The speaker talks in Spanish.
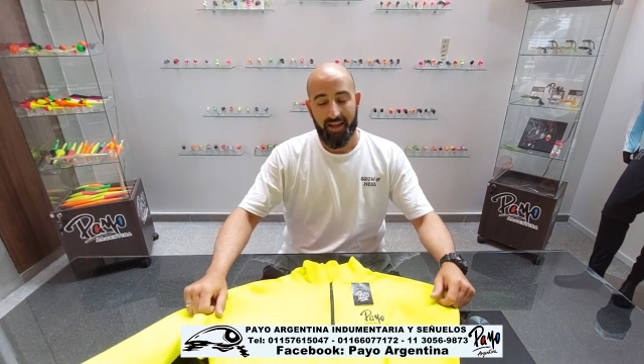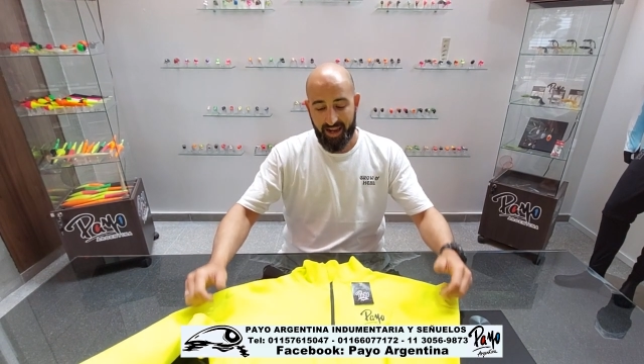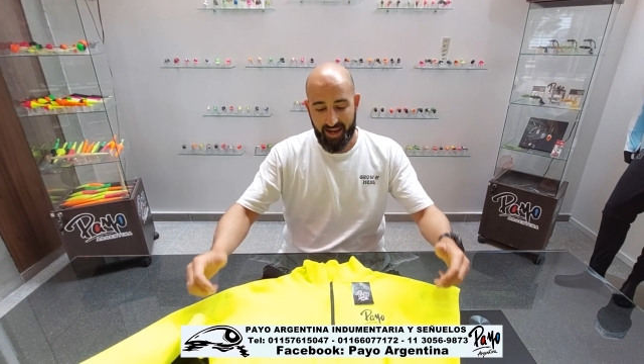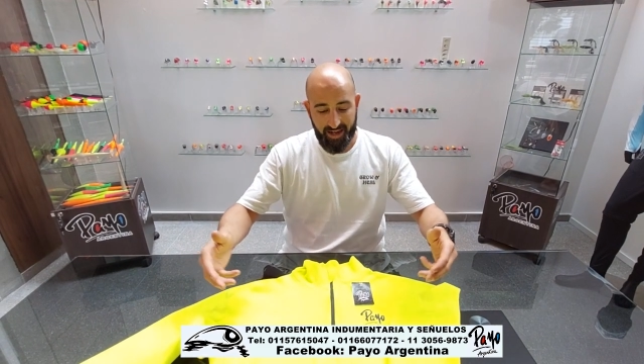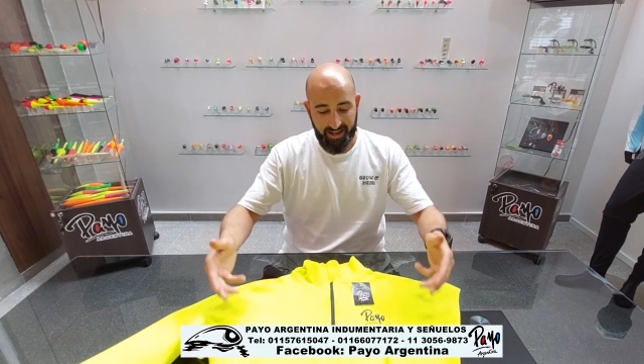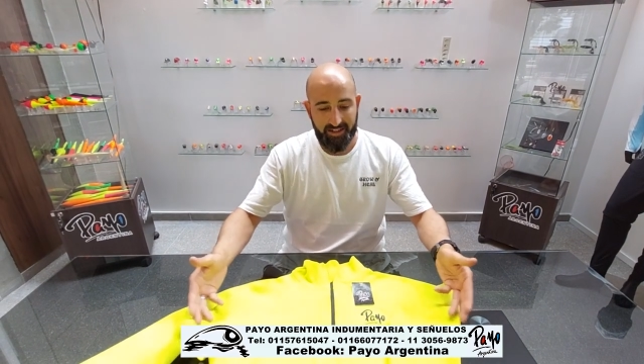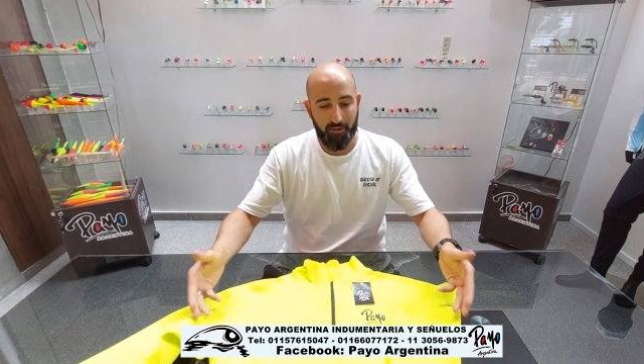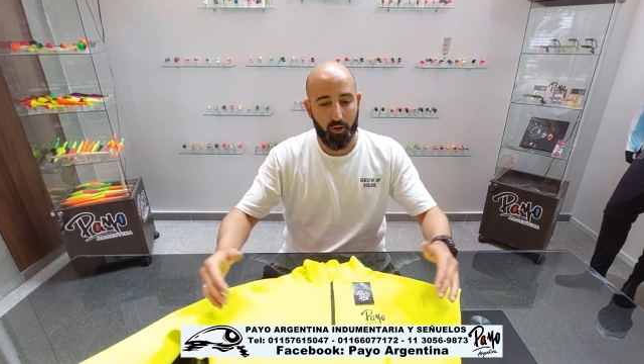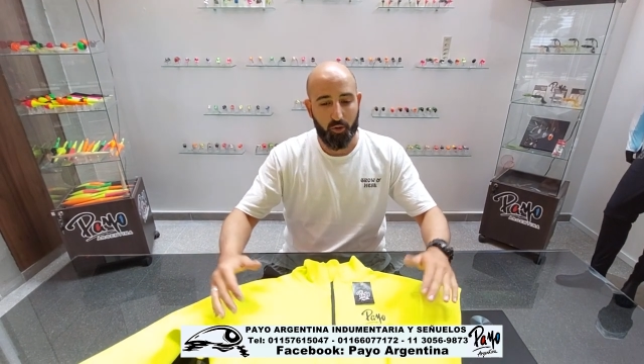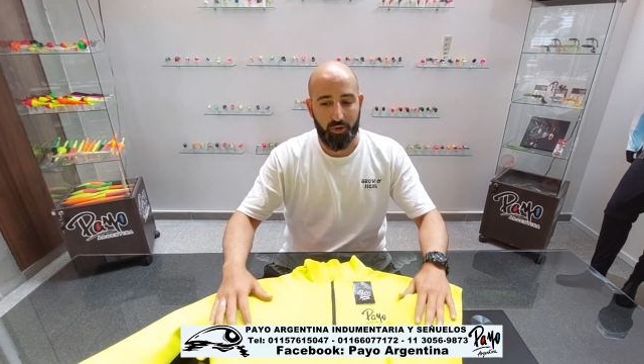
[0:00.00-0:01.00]
Eh, en esta
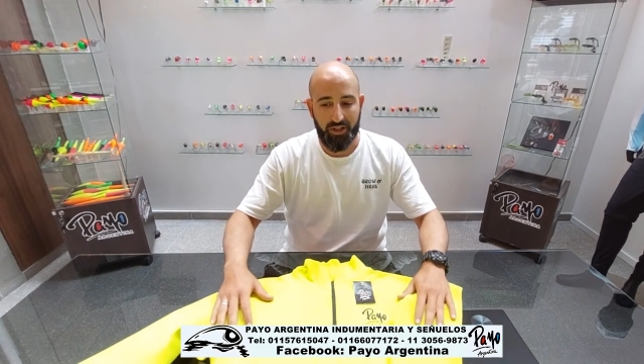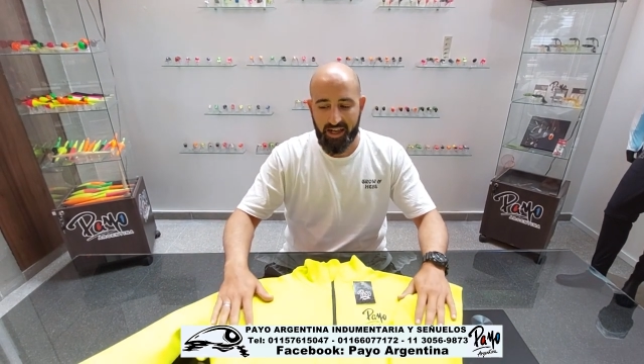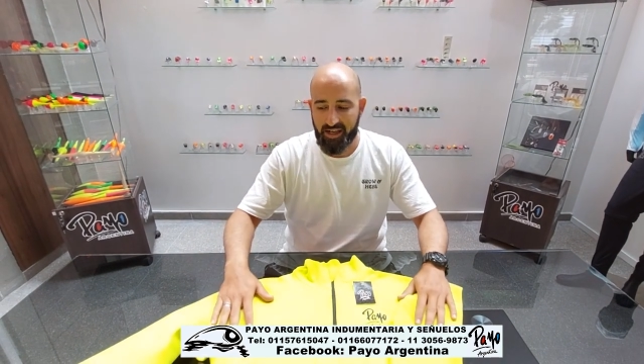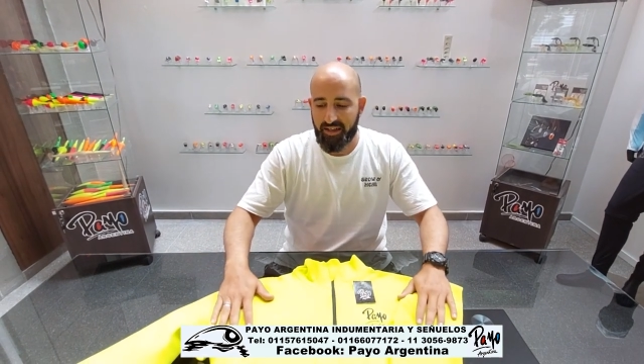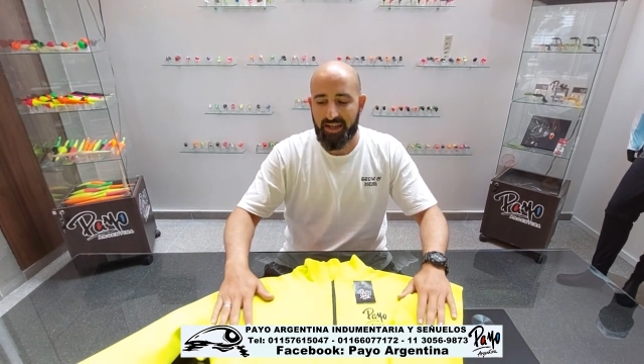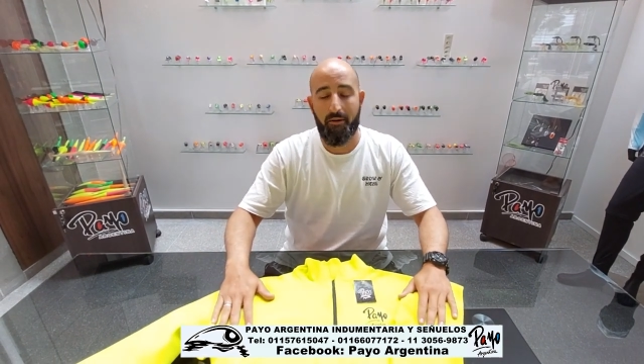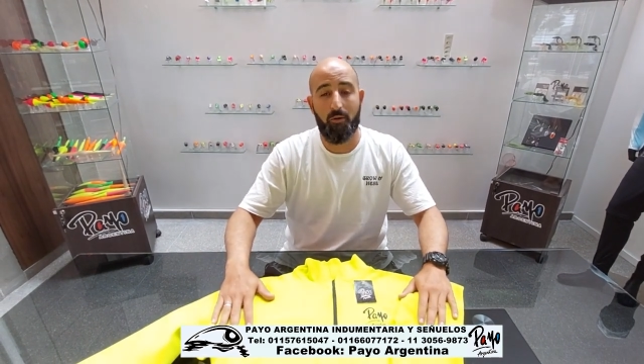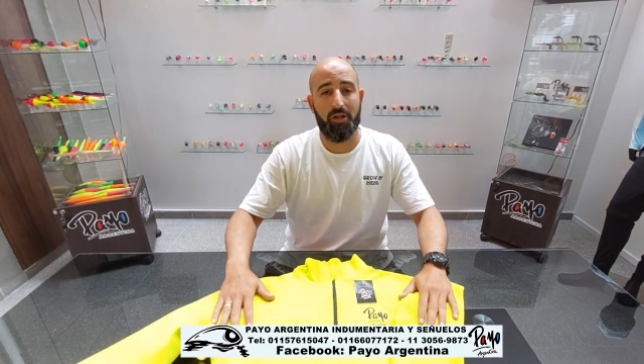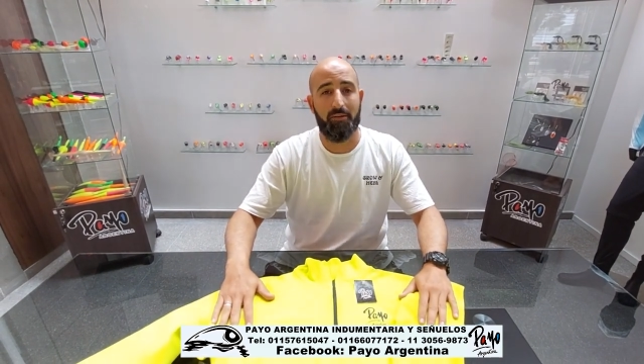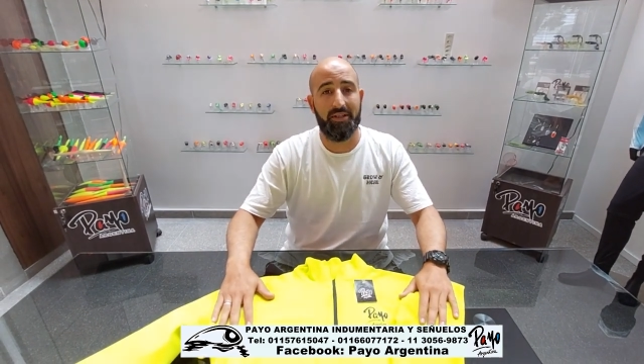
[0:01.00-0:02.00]
oportunidad les
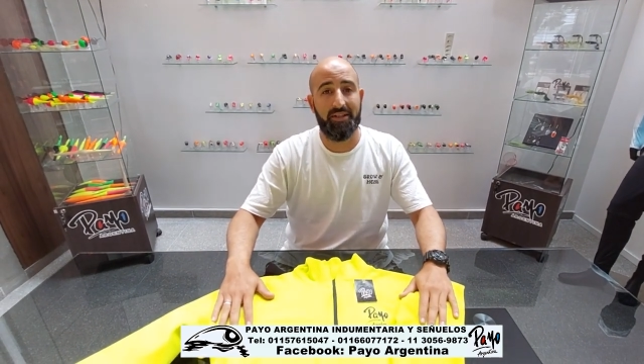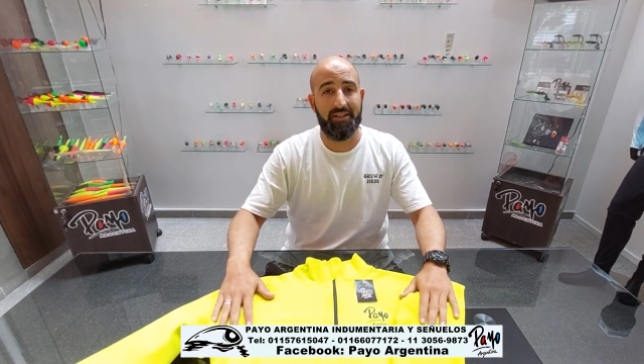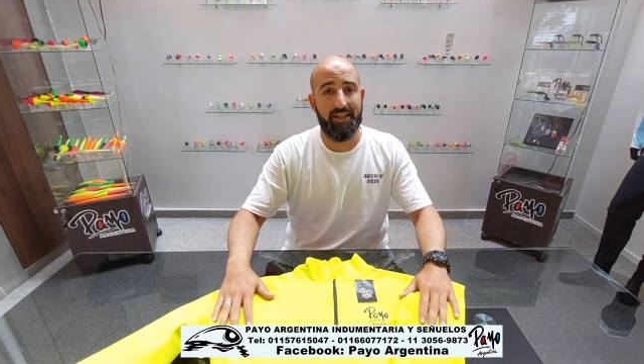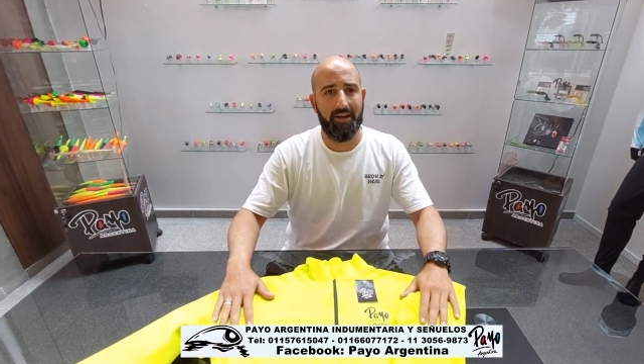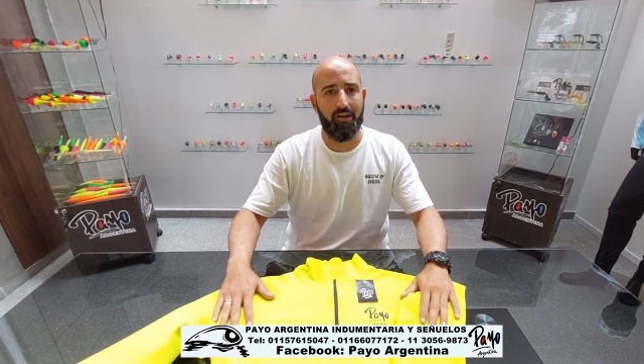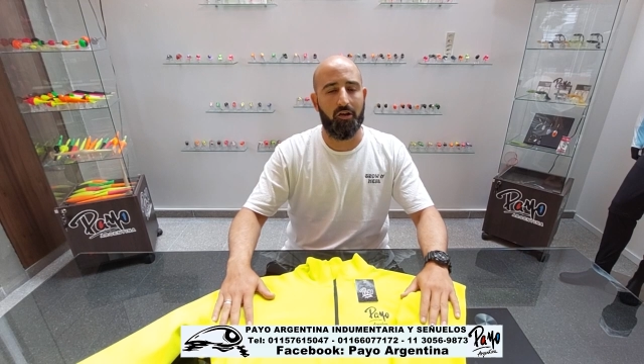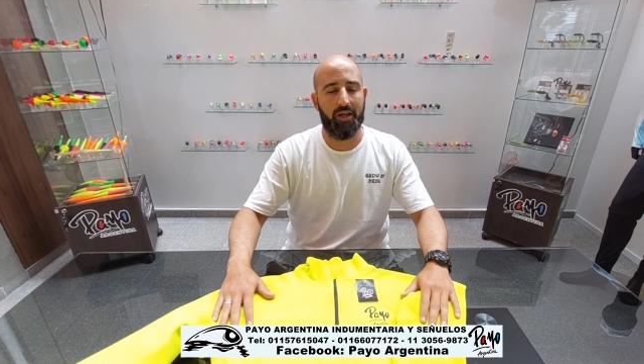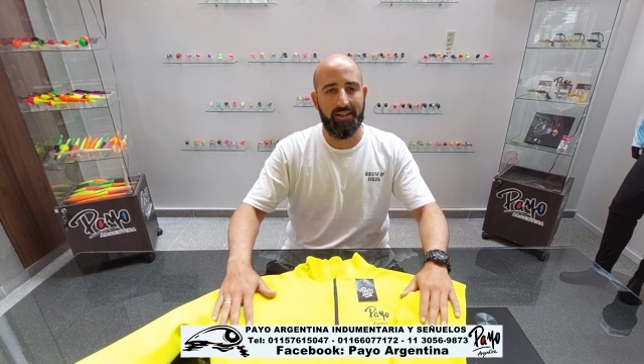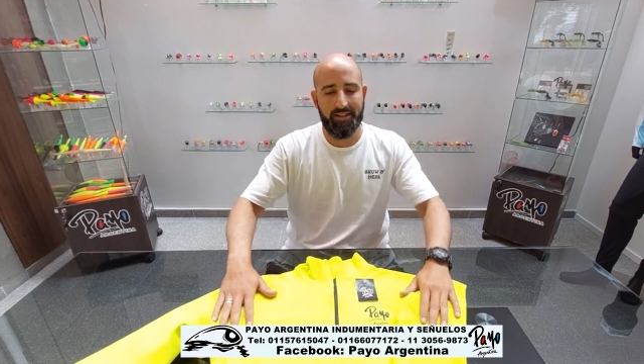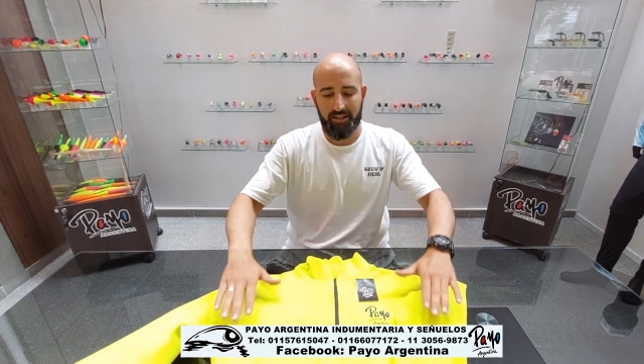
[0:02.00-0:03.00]
vamos a presentar lo
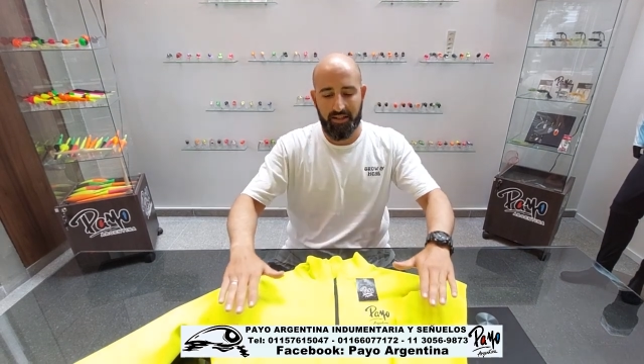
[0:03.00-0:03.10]
que es